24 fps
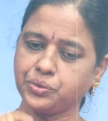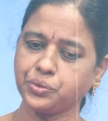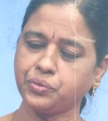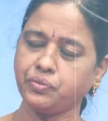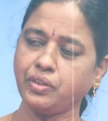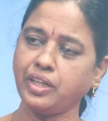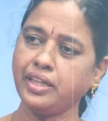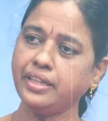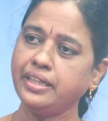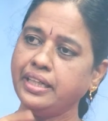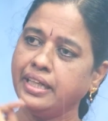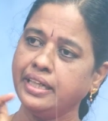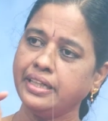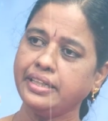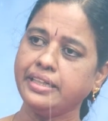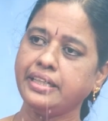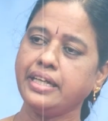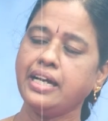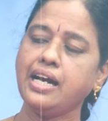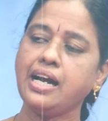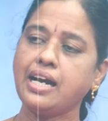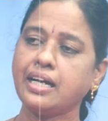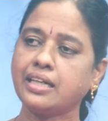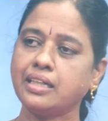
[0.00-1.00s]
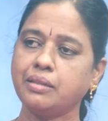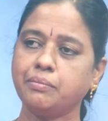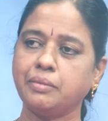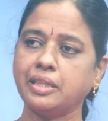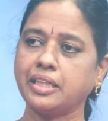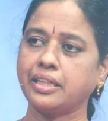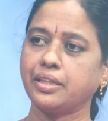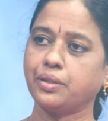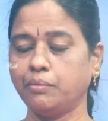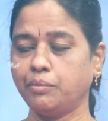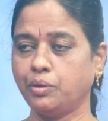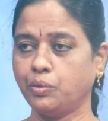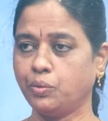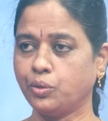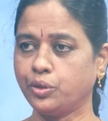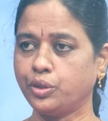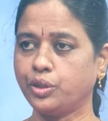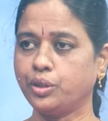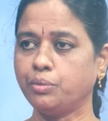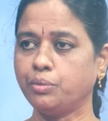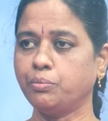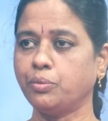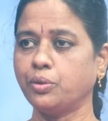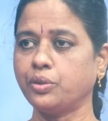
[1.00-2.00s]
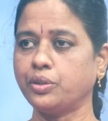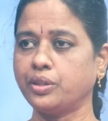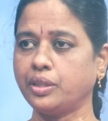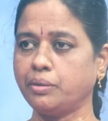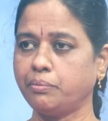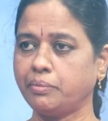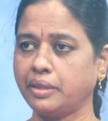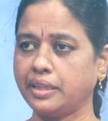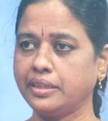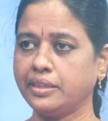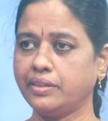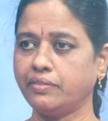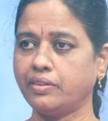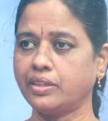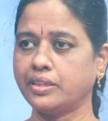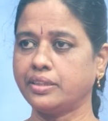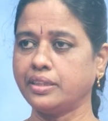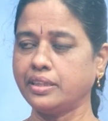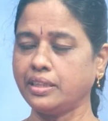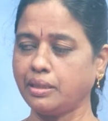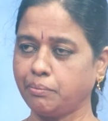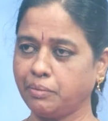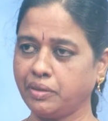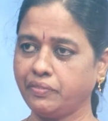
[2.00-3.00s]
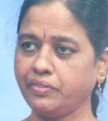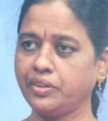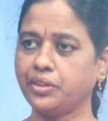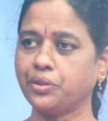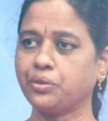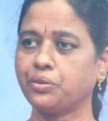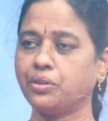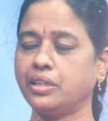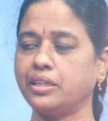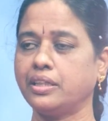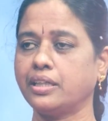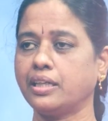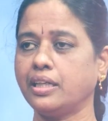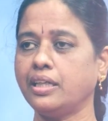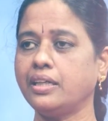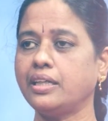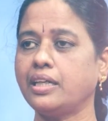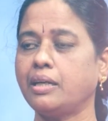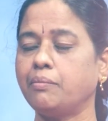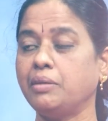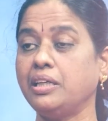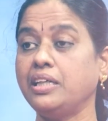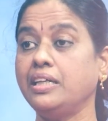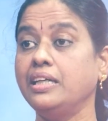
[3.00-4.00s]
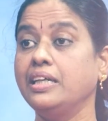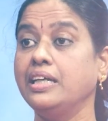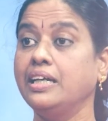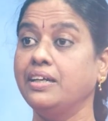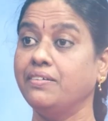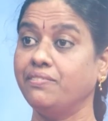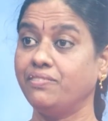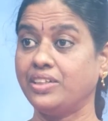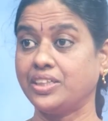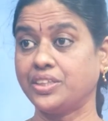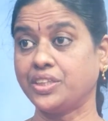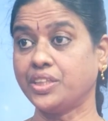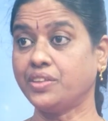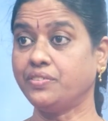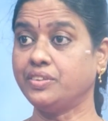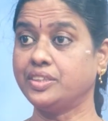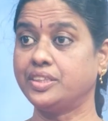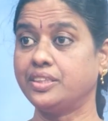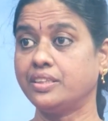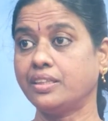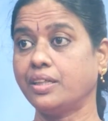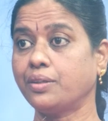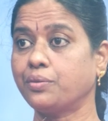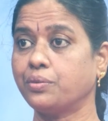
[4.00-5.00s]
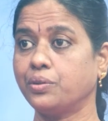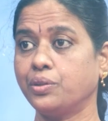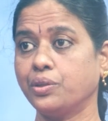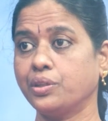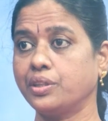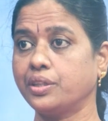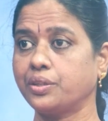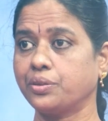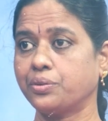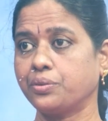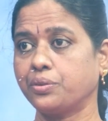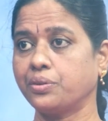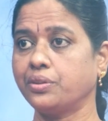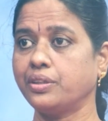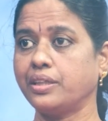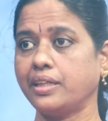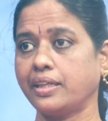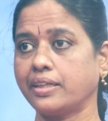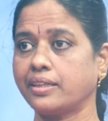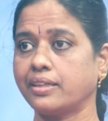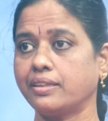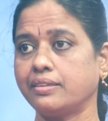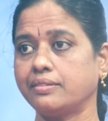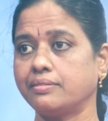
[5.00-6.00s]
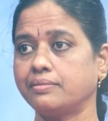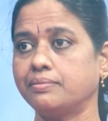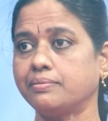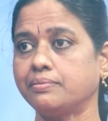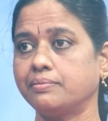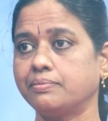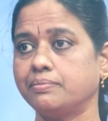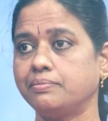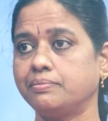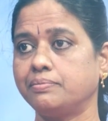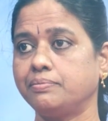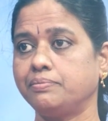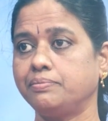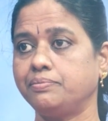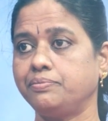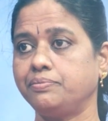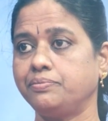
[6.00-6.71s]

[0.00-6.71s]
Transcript: இஷ்யூவாக ஏன் ஆக்க மாட்டேங்குது நம்ம ஒட்டுமொத்த மனித வளத்தை நம்ம வீட்டு குழந்தைகளை நாமளே விஷம் வச்சு தான் கொண்டுகிட்டு இருக்கோம்னு நினைக்கிறேன்